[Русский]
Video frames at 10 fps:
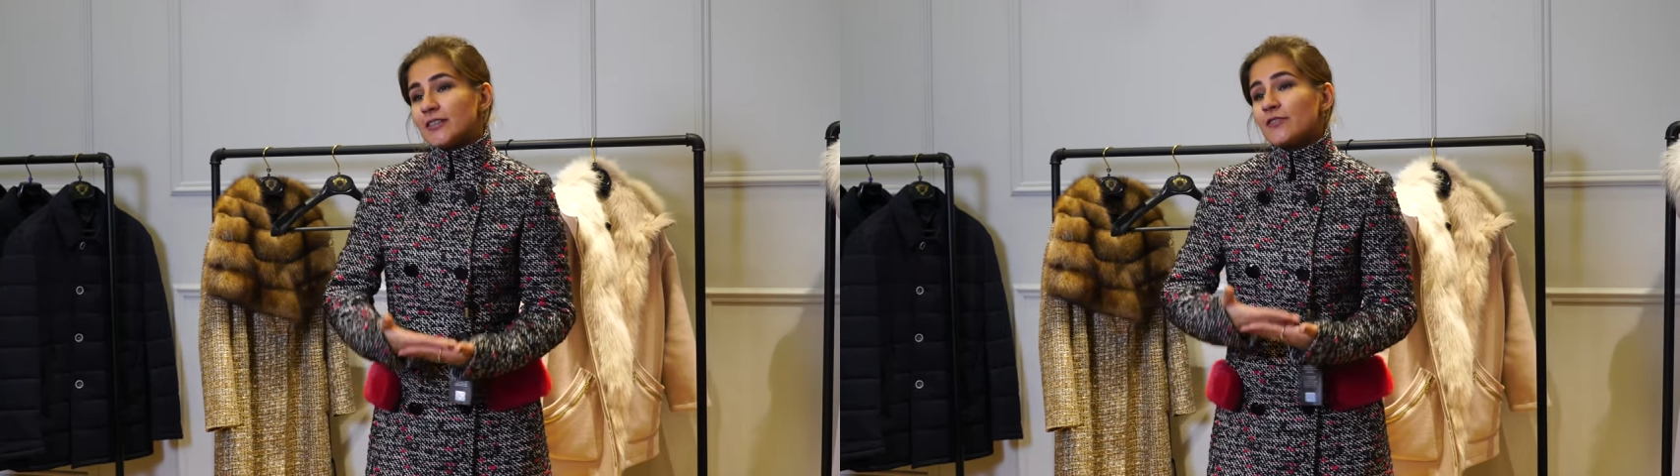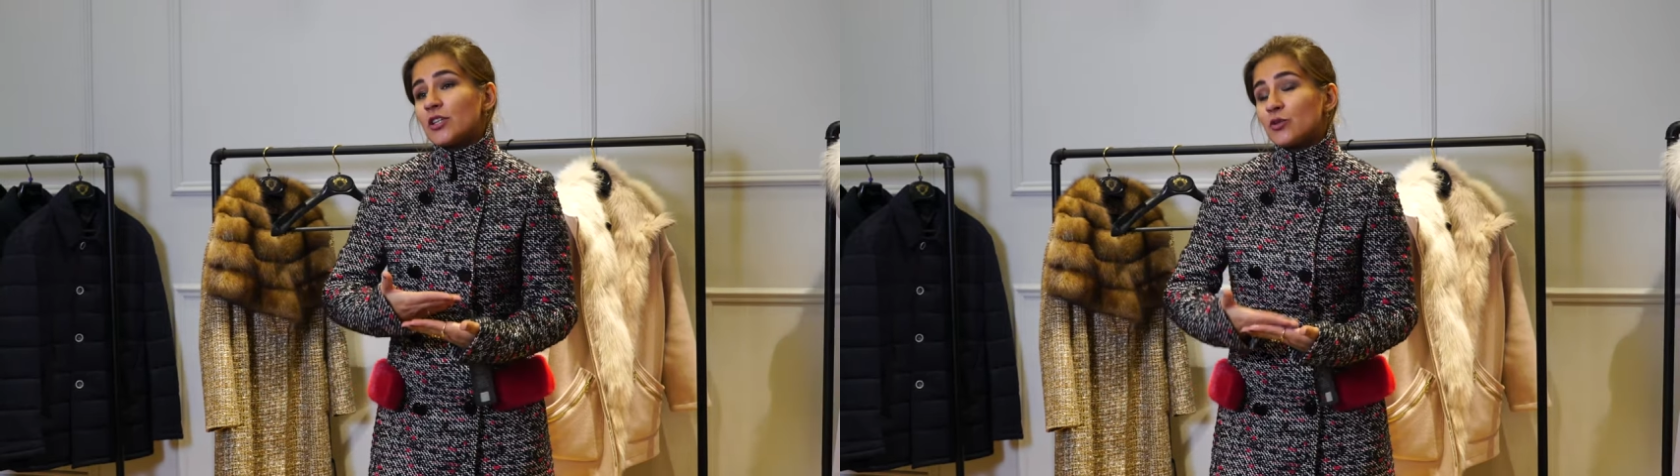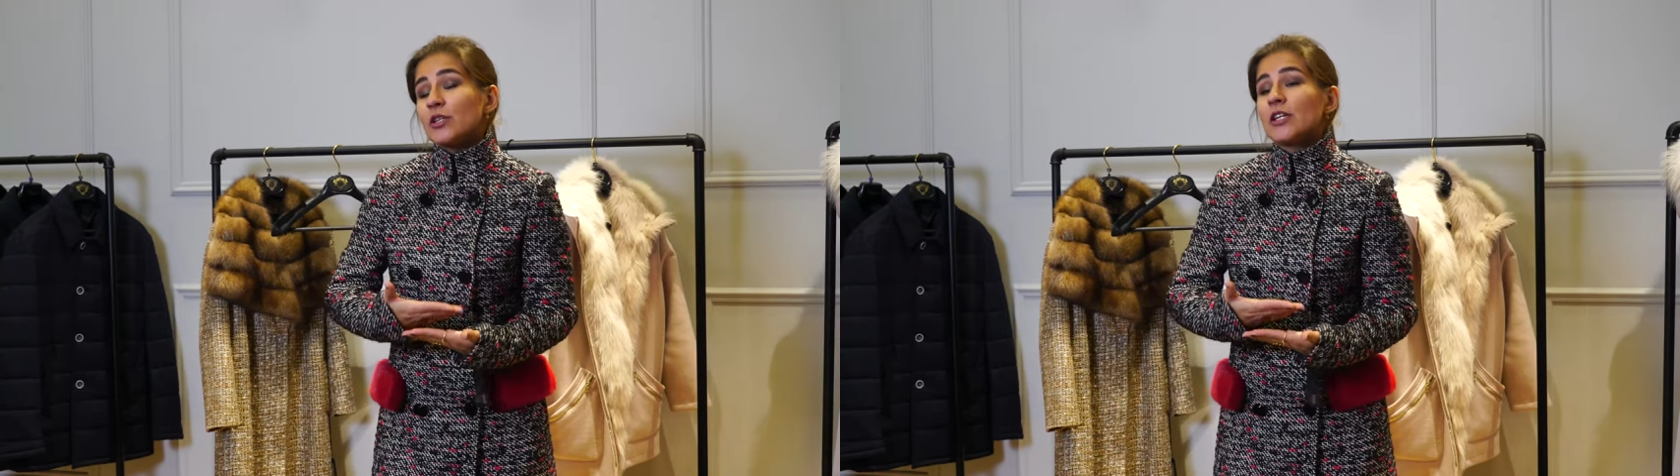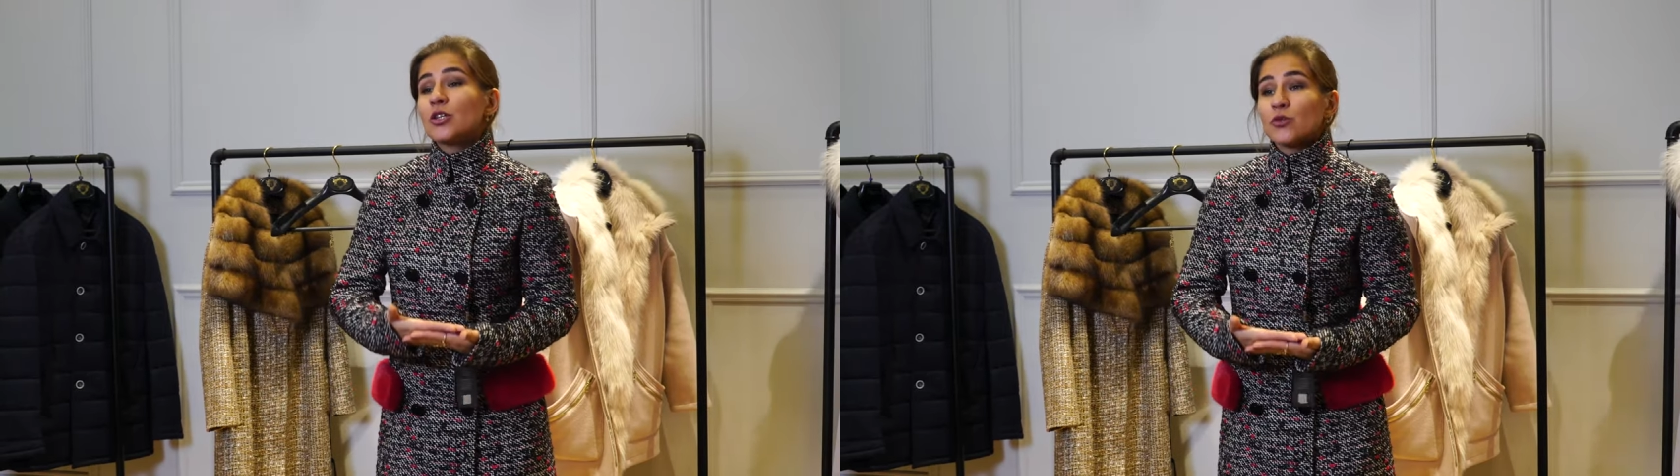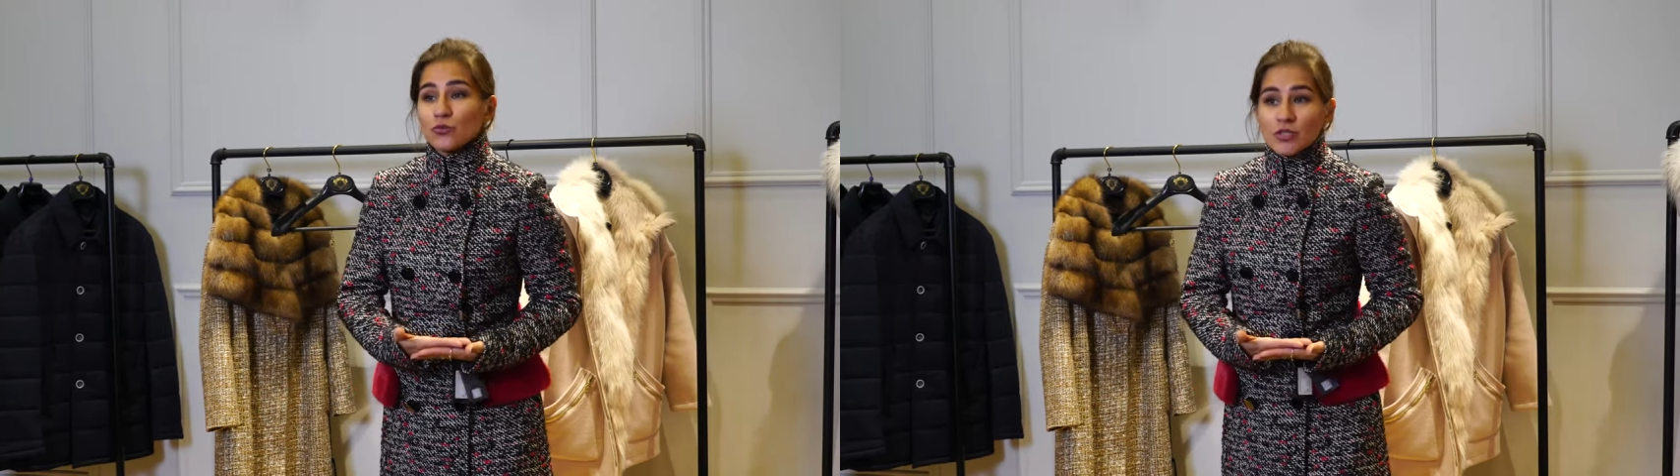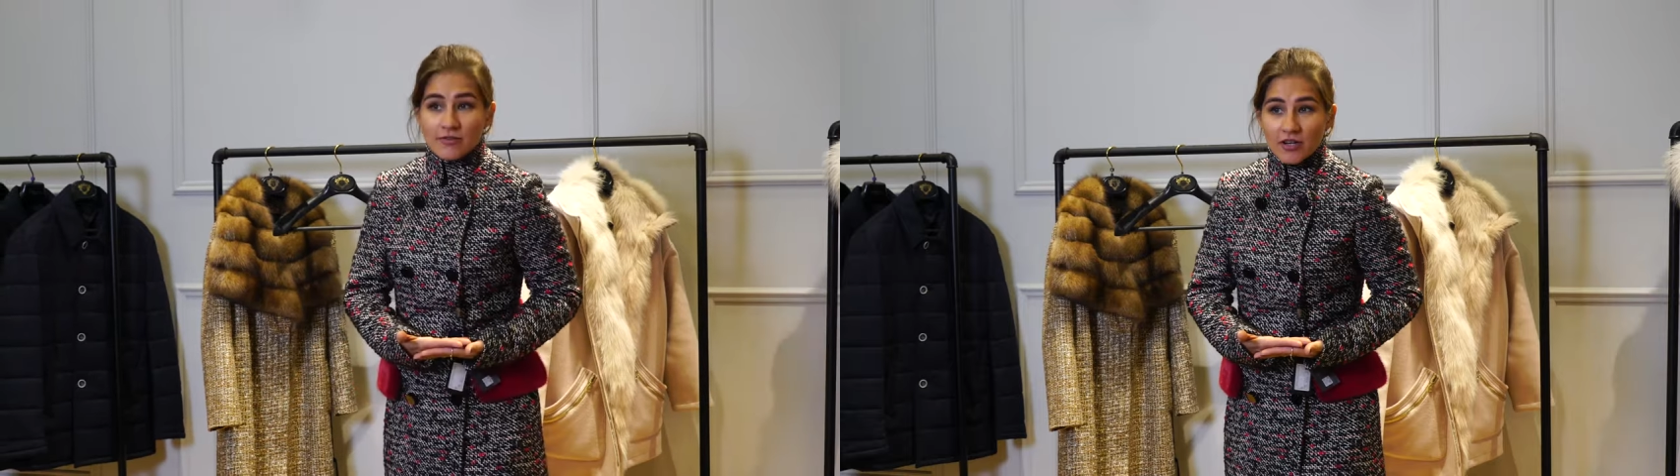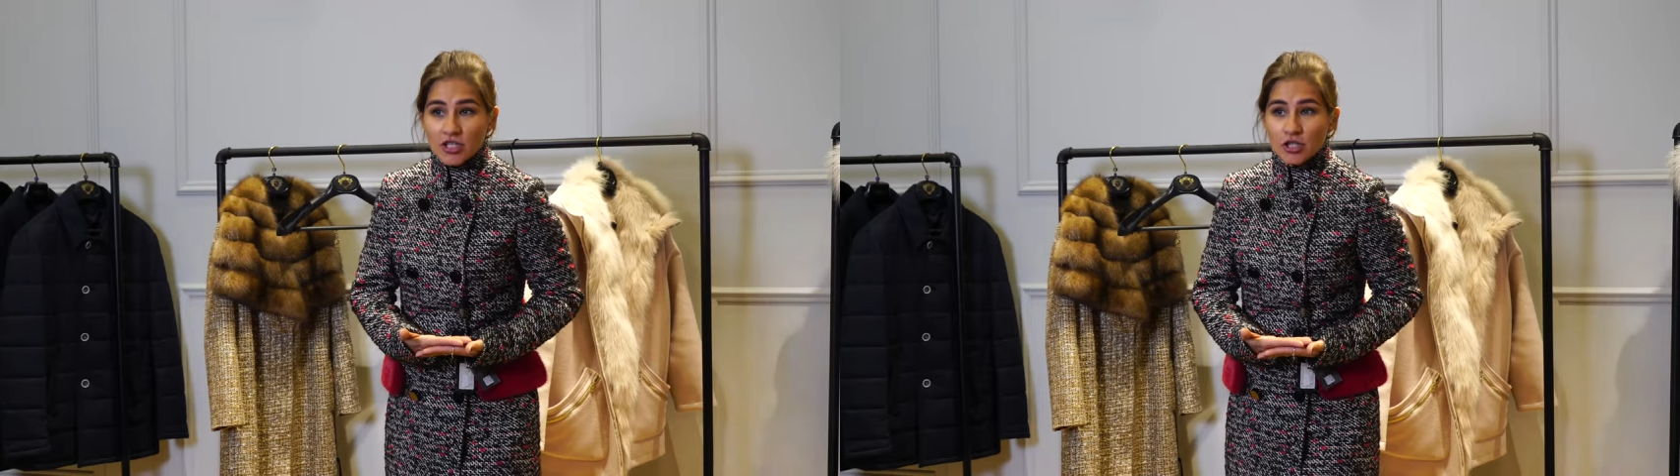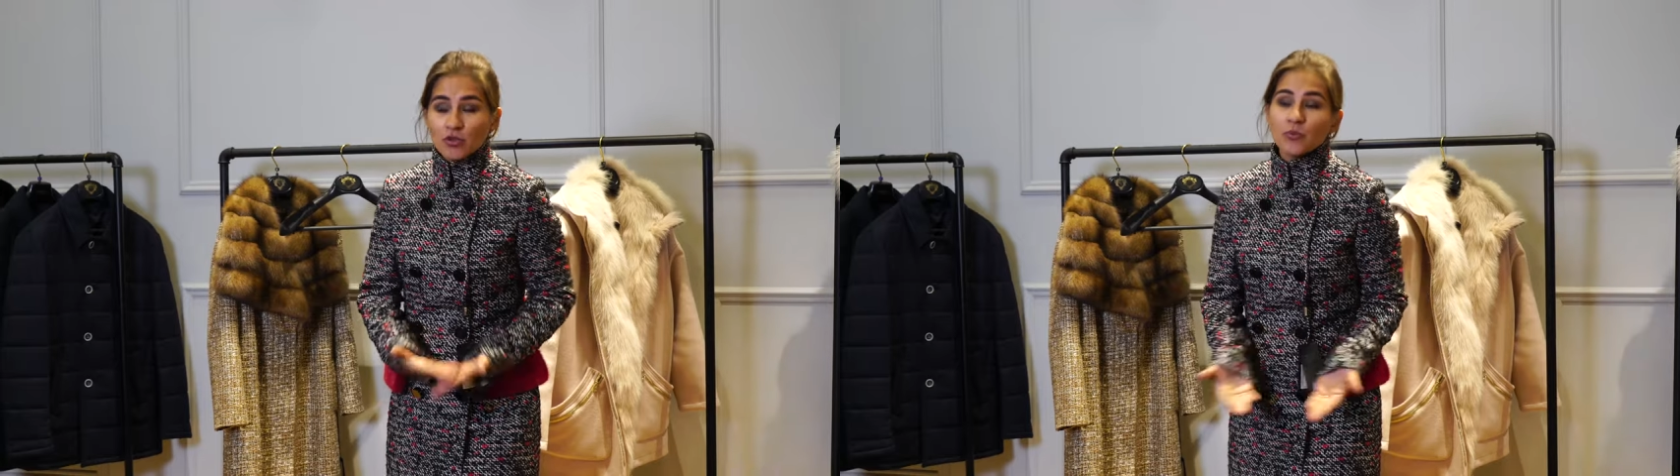в одну длину с вашей